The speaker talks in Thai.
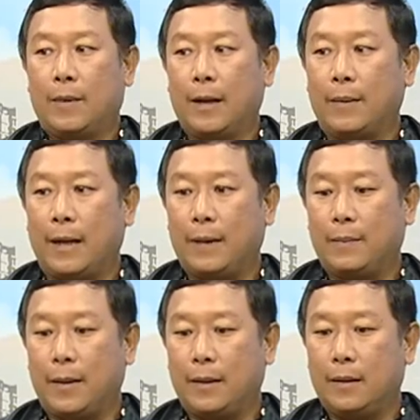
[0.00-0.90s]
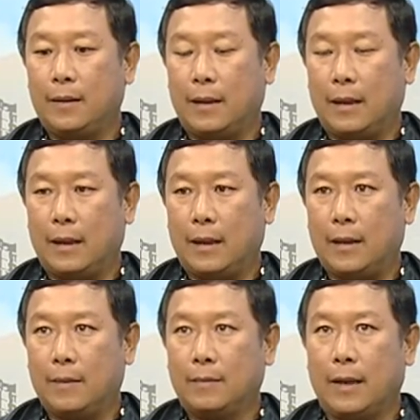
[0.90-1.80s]
ไม้ไผ่เป็น
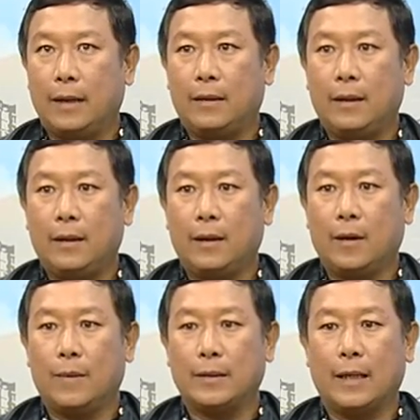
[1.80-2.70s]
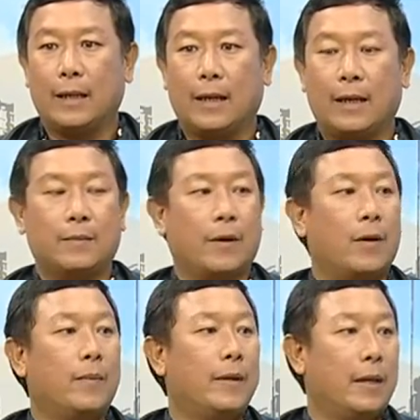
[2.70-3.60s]
ไม้ที่เอามาใช้ในการป
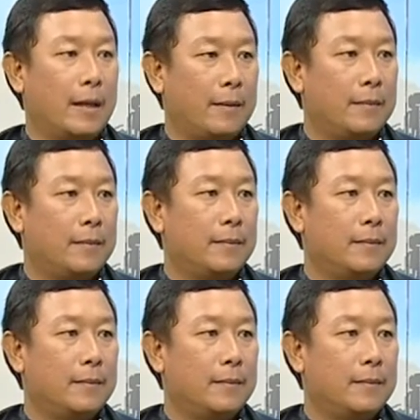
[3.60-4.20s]
ระกอบพิธีกรรม